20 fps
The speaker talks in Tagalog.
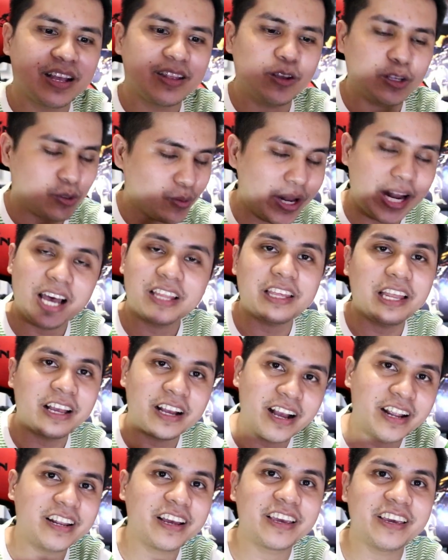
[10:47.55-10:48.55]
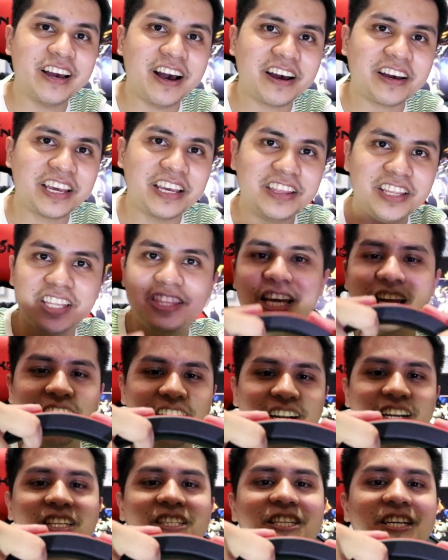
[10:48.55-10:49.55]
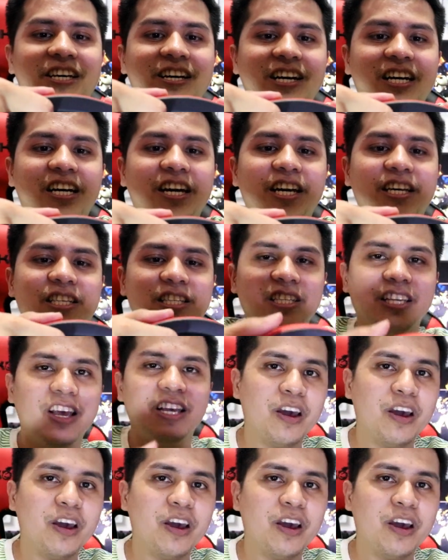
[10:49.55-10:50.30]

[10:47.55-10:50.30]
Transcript: Tapos wala talaga nangyari, hindi talaga nasira, guys.